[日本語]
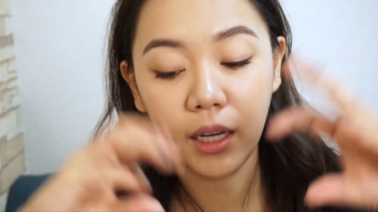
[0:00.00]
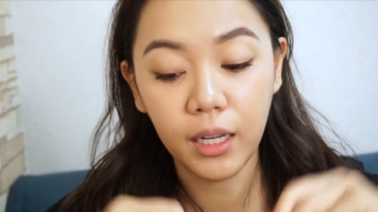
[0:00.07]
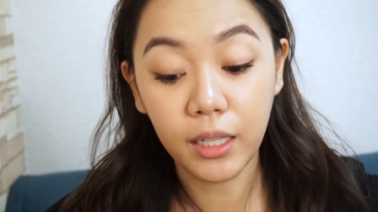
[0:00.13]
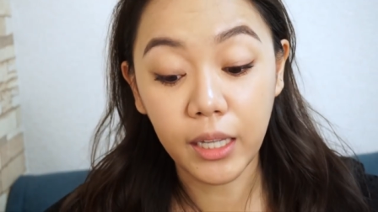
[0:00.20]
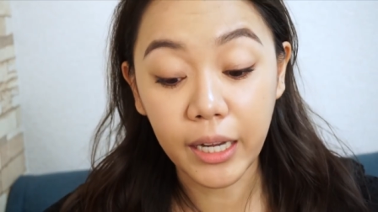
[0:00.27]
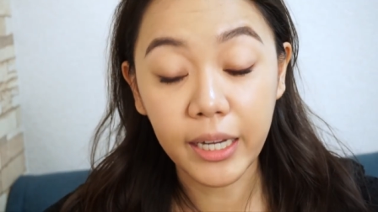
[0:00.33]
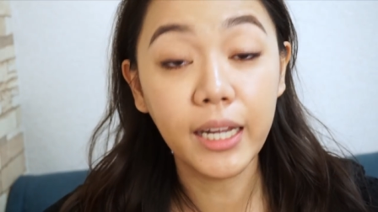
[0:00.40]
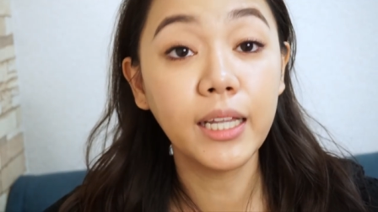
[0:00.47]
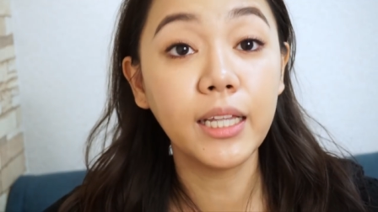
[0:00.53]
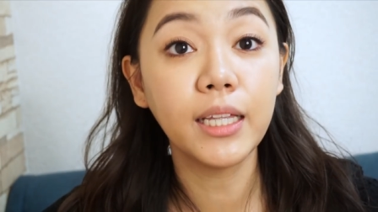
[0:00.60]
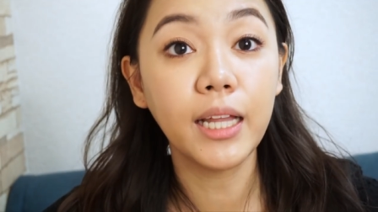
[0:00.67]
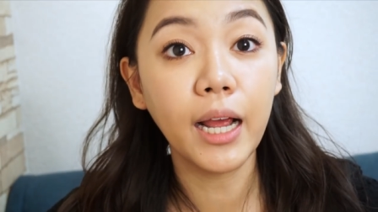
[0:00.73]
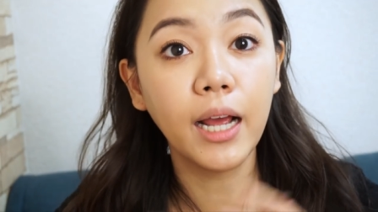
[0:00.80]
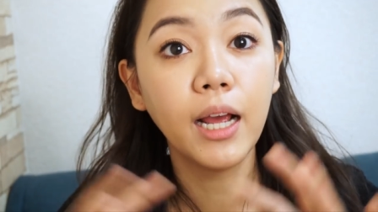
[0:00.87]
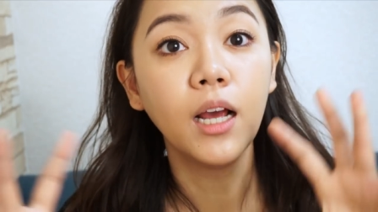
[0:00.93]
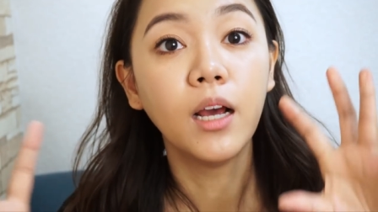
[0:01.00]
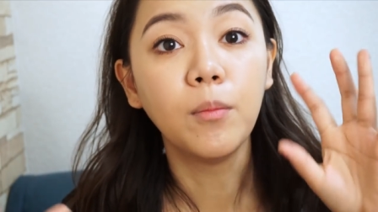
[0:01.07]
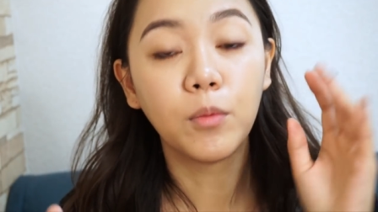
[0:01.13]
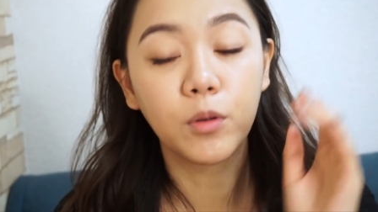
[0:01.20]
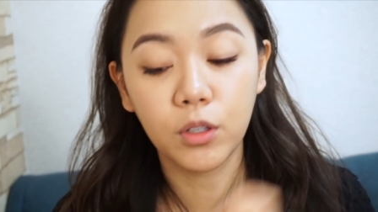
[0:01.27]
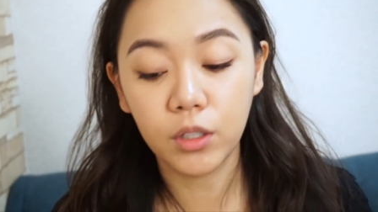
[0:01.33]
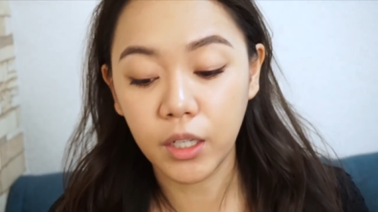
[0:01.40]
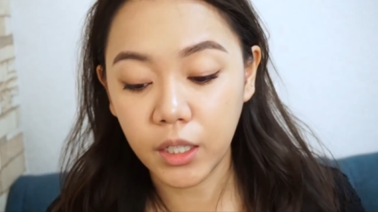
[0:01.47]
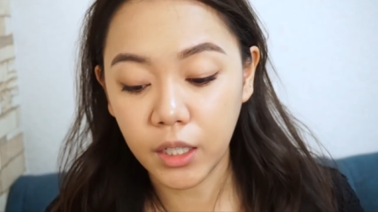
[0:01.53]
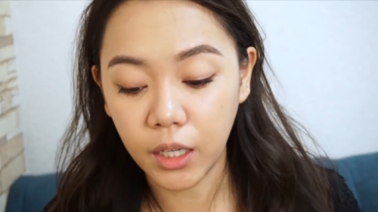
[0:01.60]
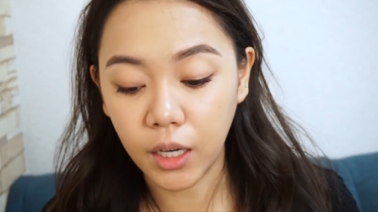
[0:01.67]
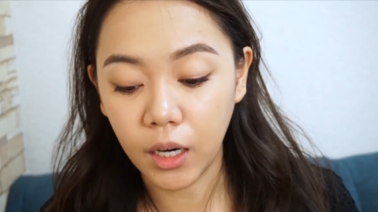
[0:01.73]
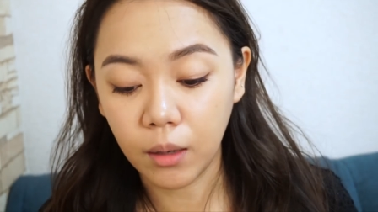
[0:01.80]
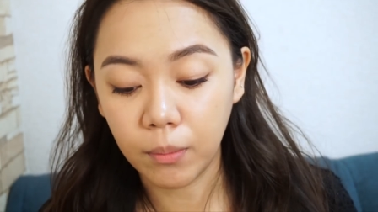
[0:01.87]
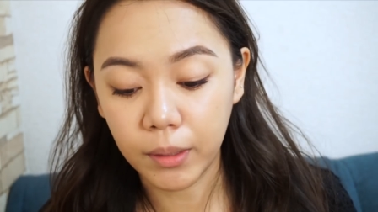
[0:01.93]
一旦切って戻ってきて
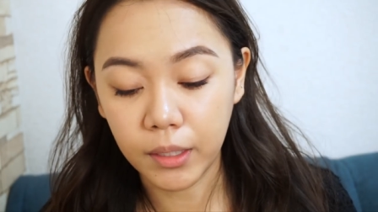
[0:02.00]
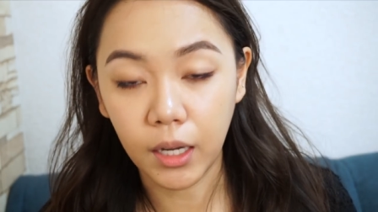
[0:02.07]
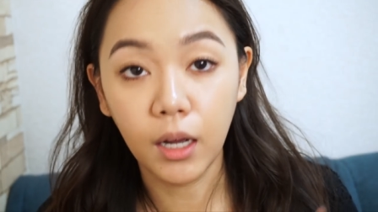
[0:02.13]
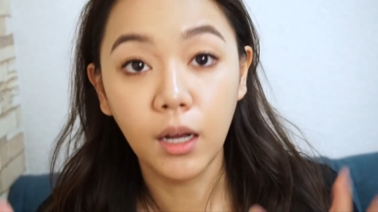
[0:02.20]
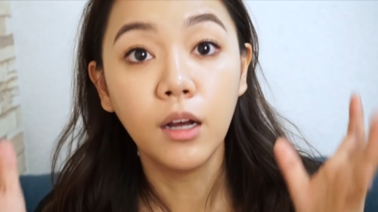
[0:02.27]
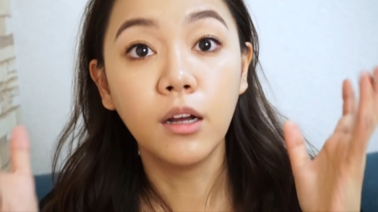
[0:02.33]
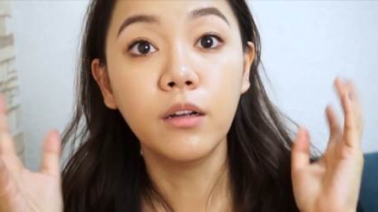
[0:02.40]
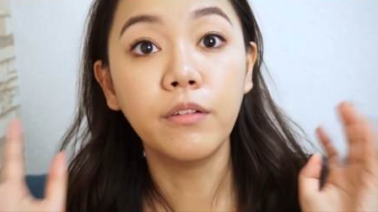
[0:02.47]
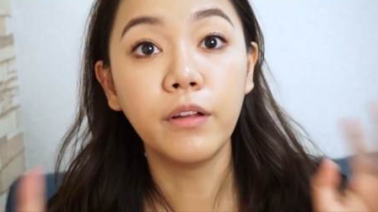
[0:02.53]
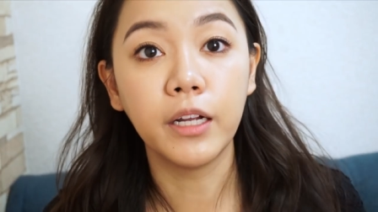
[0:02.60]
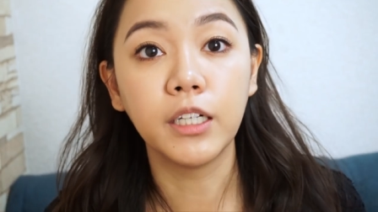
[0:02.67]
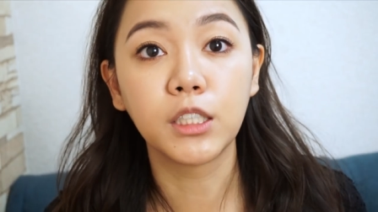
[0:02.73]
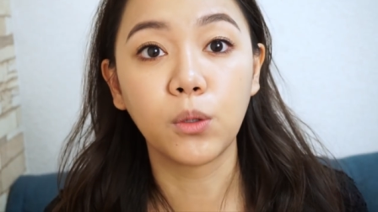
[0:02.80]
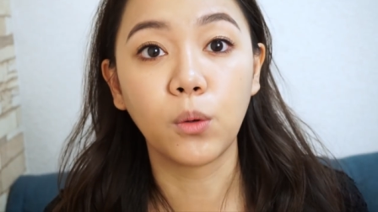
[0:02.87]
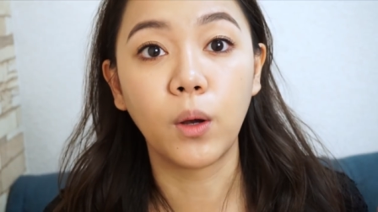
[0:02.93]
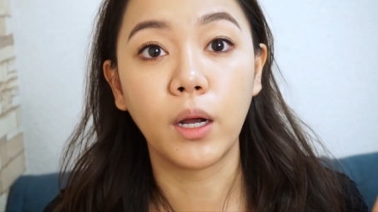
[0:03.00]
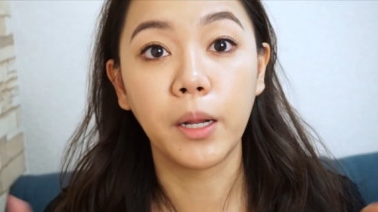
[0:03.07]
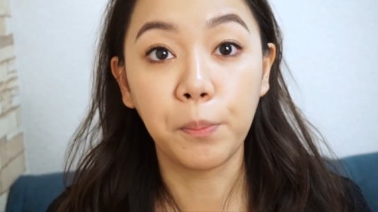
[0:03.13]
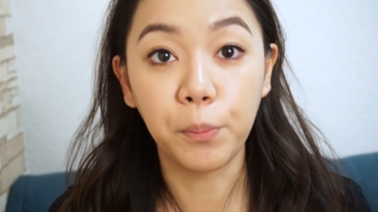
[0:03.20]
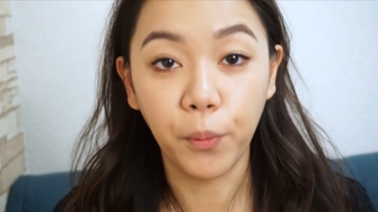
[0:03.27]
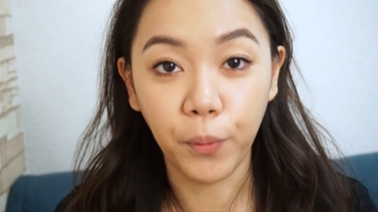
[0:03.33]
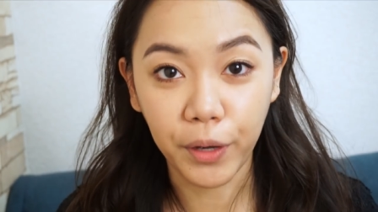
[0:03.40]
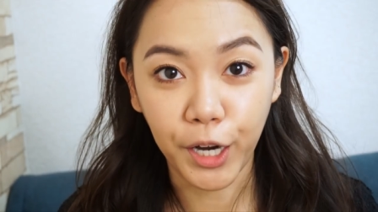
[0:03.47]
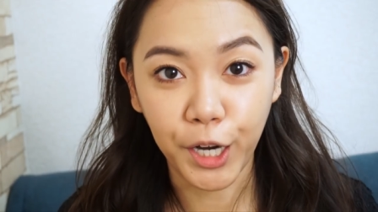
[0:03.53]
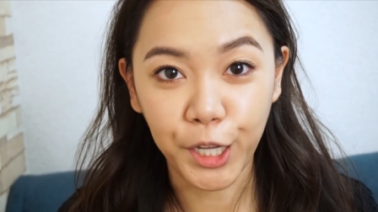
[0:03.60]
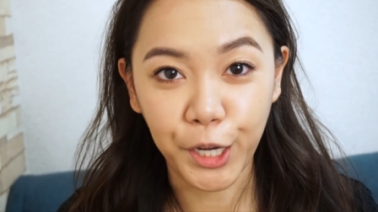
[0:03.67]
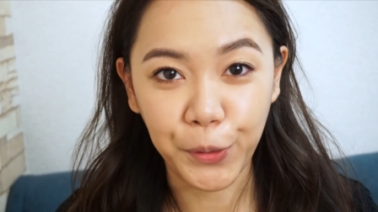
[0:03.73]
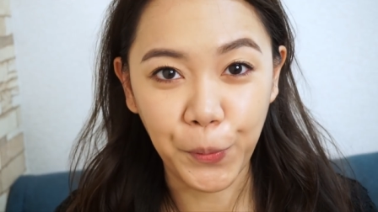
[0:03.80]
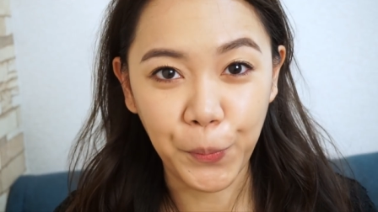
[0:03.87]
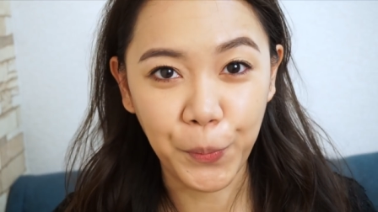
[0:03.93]
からまたフェイスとかリップをやり
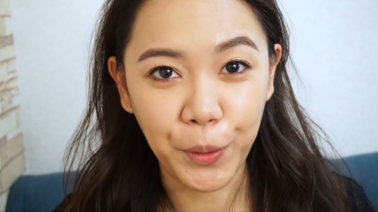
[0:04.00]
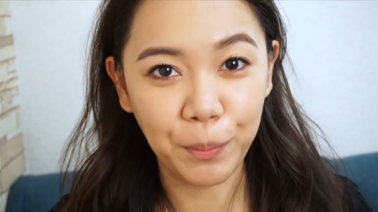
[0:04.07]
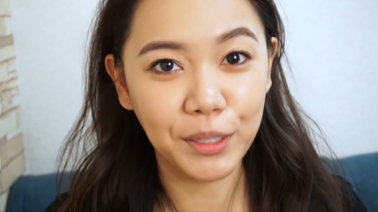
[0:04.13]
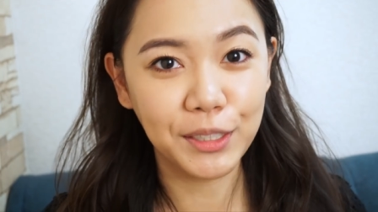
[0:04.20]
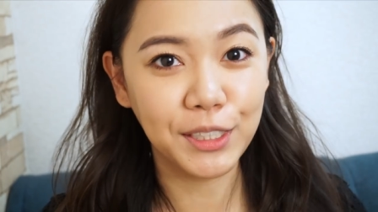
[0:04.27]
たいと思いま